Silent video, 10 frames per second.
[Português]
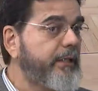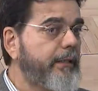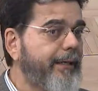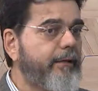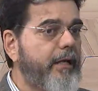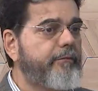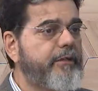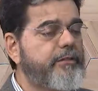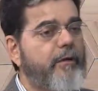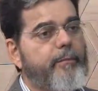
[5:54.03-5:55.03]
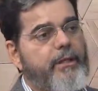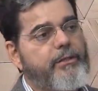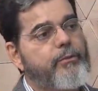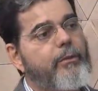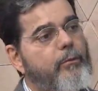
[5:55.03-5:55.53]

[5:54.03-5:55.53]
é efetivamente é uma